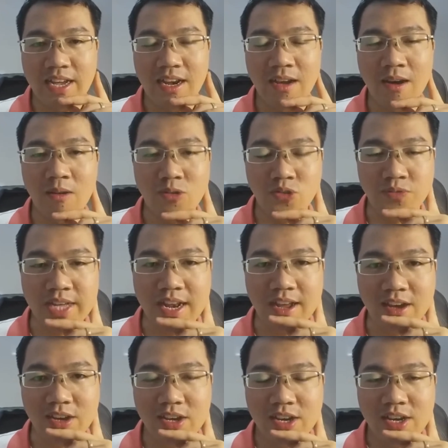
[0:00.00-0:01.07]
Đó, lớp học của chúng ta
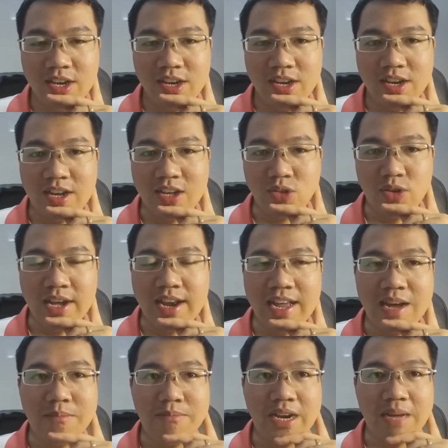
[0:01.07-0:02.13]
là là tối đa
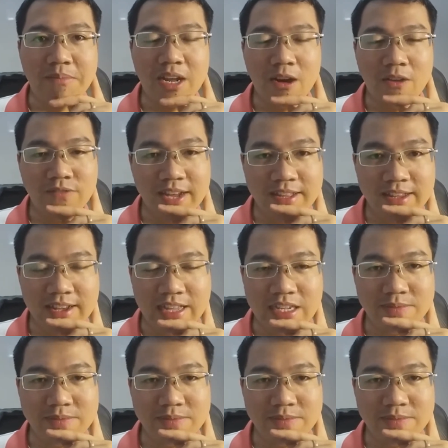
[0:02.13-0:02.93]
là 15 bạn học viên ờ,